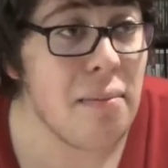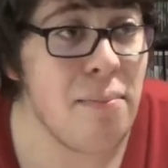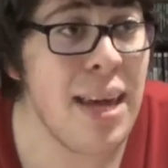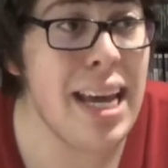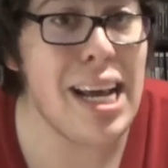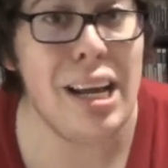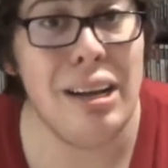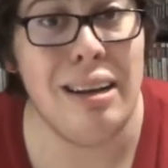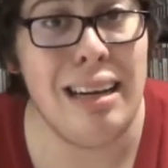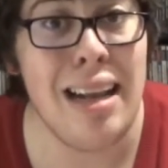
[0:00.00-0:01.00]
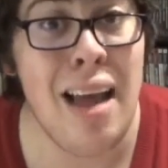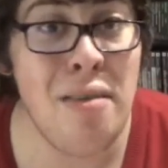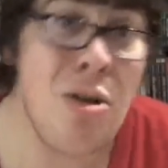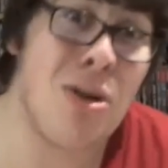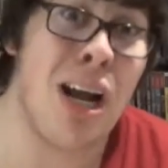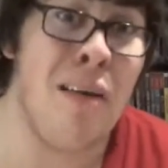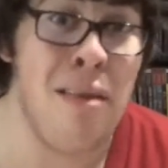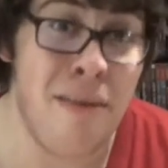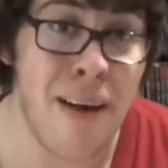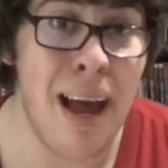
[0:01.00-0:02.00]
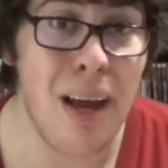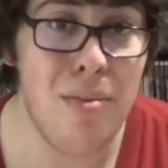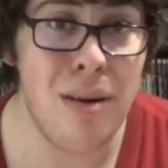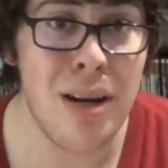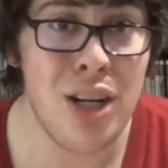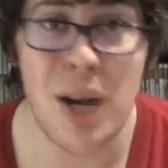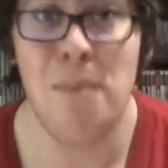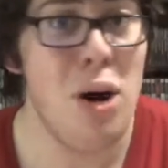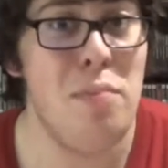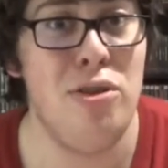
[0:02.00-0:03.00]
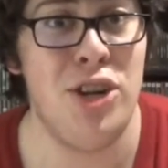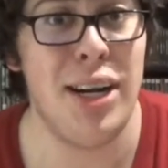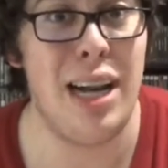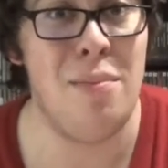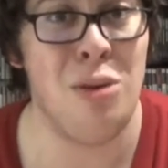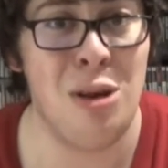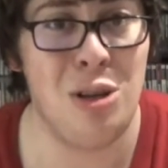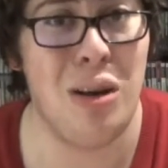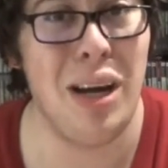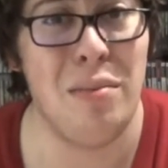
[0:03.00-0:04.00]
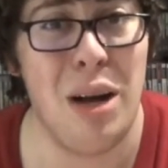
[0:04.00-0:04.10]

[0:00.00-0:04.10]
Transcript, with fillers: Mais euh, la vidéo que j'ai envie de faire, ben j'ai pas le budget de la produire